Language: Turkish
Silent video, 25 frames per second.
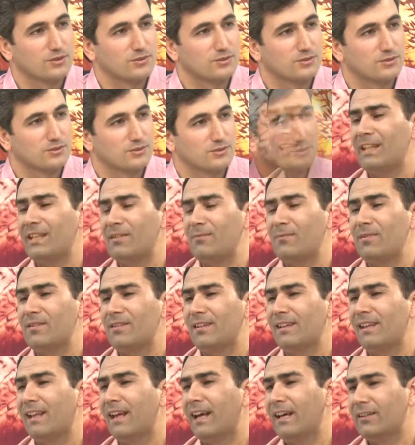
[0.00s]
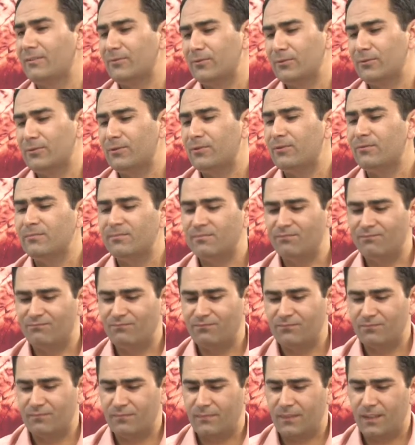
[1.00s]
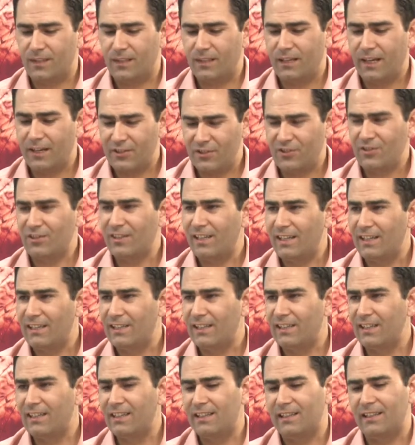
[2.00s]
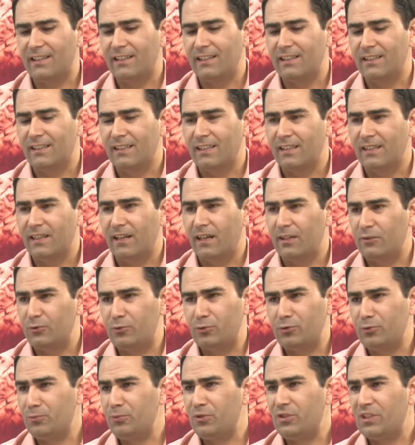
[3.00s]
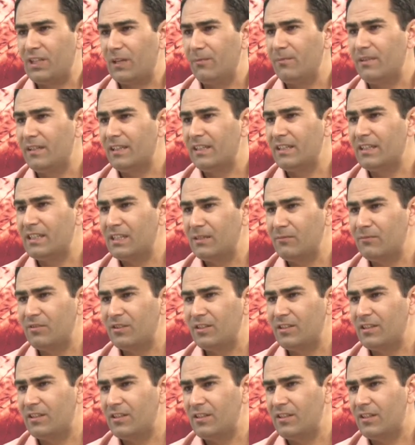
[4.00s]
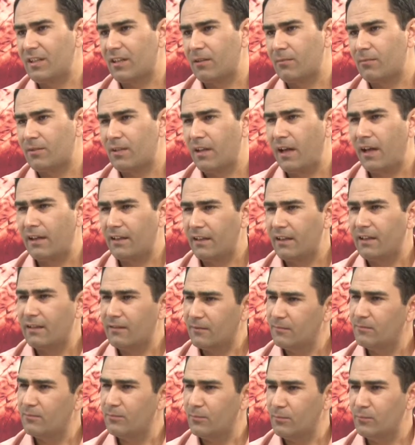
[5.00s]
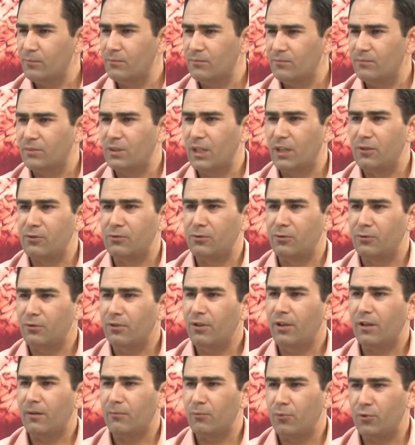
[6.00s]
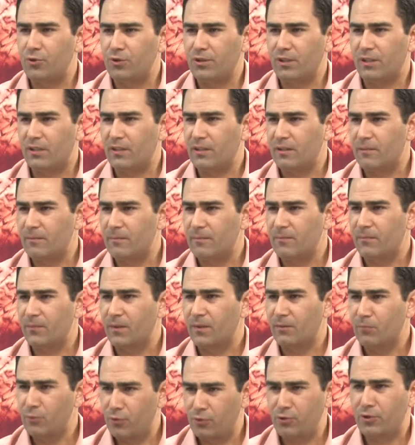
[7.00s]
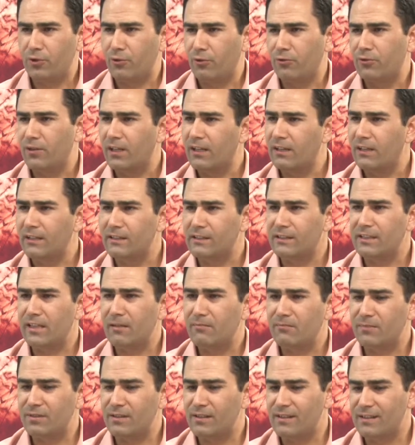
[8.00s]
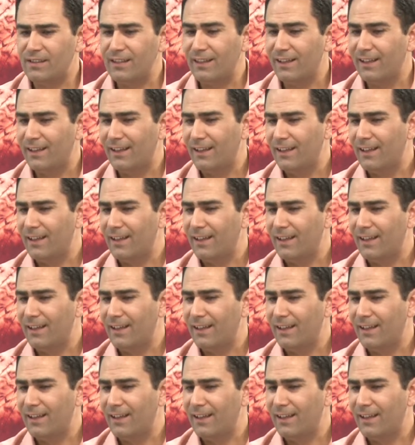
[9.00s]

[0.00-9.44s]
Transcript: Çok ilginç mesela o e, haşirle ilgili çürümüş kemikleri kim diriltecek? Bir tane hmm. şey soruyor ya müşrik. Müşrik önderlerinden birisi.